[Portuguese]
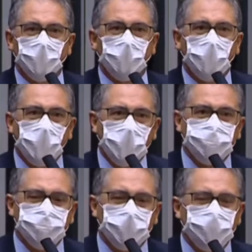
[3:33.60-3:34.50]

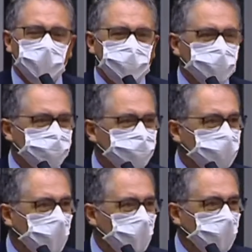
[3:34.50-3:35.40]
Ora só, vejam
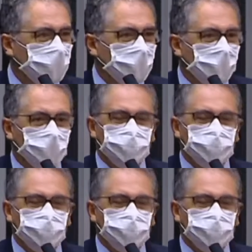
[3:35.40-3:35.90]
só,